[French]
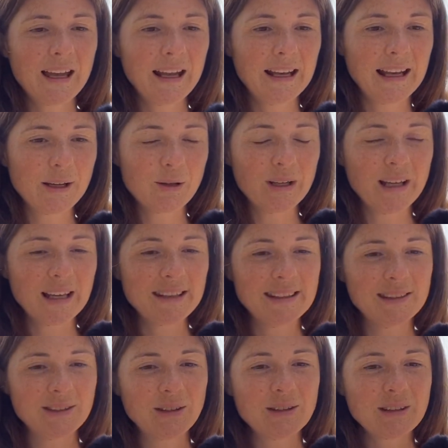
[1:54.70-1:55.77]
La colère
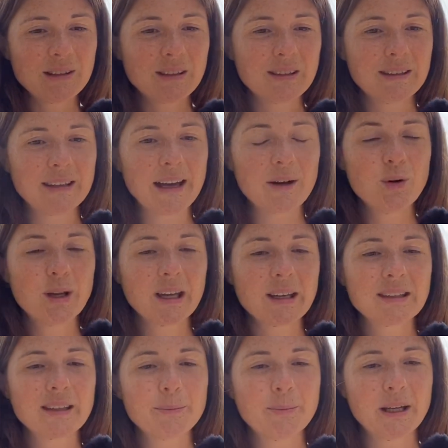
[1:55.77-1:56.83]
des autres n'a
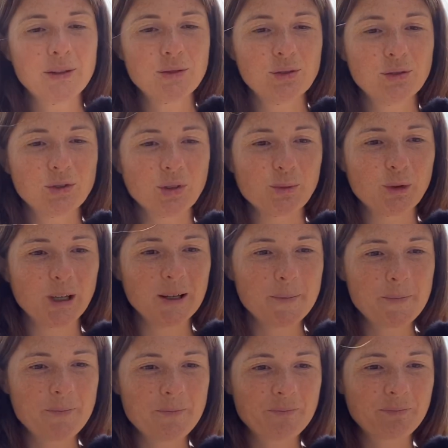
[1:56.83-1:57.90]
aucun impact sur moi.
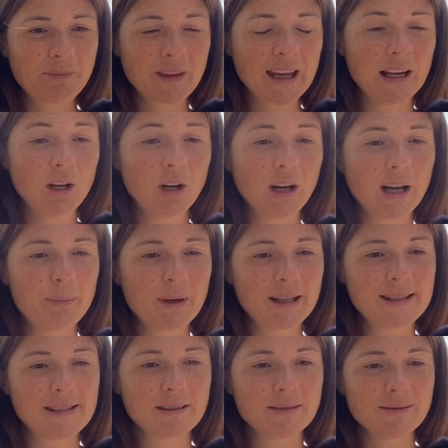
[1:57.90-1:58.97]
Elle leur
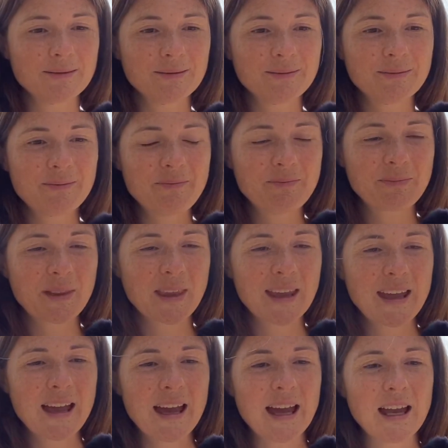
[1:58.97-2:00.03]
appartient.
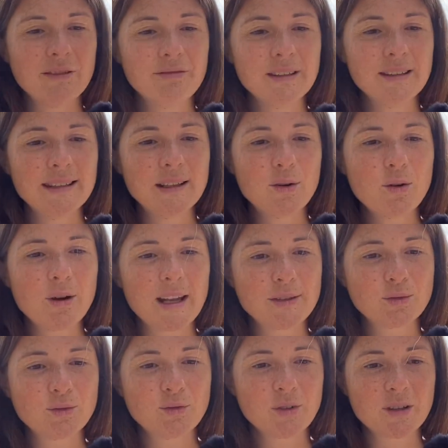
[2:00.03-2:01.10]
Elle fait écho à la
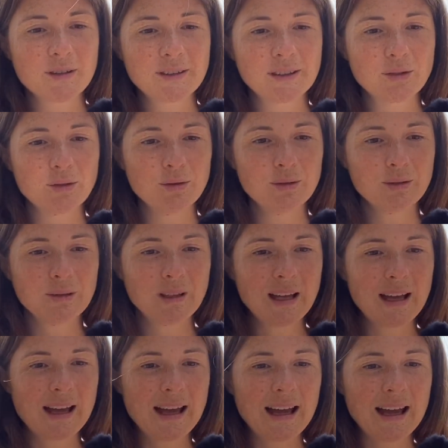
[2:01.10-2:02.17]
souffrance en eux,
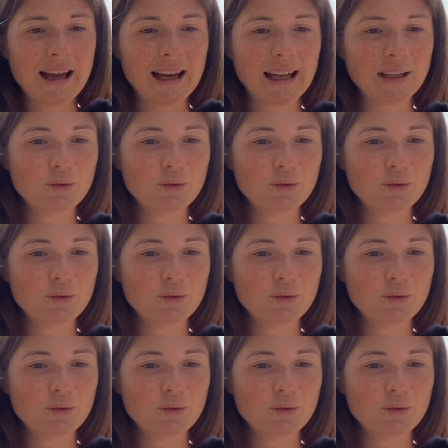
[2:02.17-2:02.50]
à la